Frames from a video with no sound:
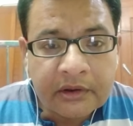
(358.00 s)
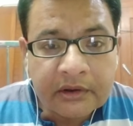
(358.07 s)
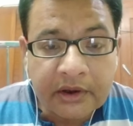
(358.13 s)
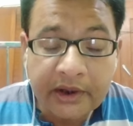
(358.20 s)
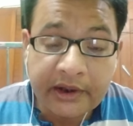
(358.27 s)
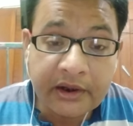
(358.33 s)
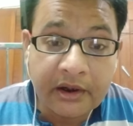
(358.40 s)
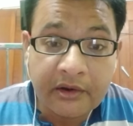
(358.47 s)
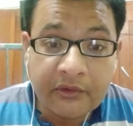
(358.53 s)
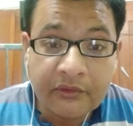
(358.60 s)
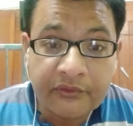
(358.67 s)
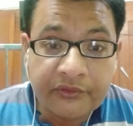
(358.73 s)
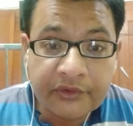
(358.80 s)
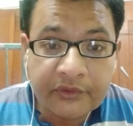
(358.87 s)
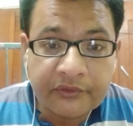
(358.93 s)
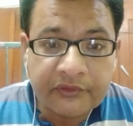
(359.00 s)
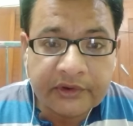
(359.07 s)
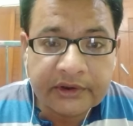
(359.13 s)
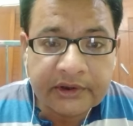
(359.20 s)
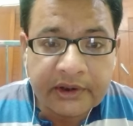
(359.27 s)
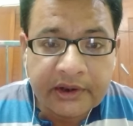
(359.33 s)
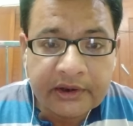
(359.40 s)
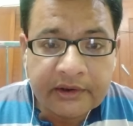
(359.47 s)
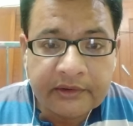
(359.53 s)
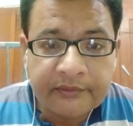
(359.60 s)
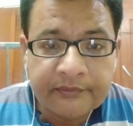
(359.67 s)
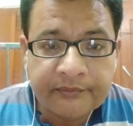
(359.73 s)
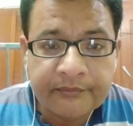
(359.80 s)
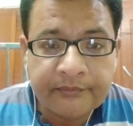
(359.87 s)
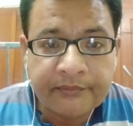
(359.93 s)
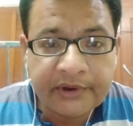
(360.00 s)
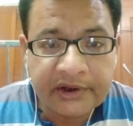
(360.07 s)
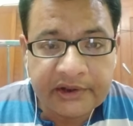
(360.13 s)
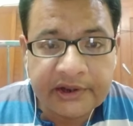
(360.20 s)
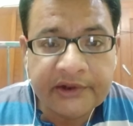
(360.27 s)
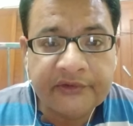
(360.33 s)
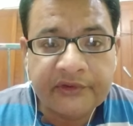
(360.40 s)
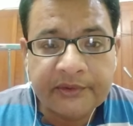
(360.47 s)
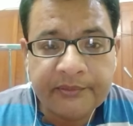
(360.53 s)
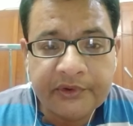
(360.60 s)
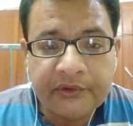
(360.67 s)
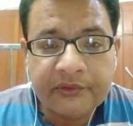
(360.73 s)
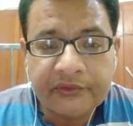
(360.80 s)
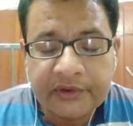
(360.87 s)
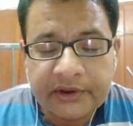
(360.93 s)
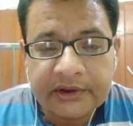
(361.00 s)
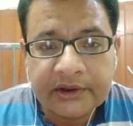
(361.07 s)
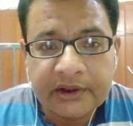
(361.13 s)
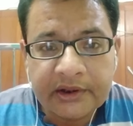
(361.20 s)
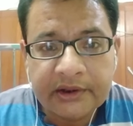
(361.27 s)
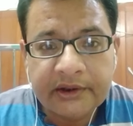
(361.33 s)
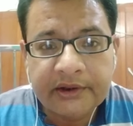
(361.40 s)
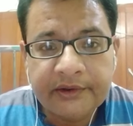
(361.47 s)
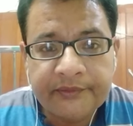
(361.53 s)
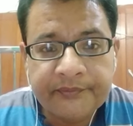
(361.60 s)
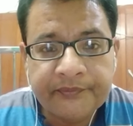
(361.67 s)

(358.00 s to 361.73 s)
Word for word: कई कारणों से हो सकता है ब्रीथिंग से भी हो सकता है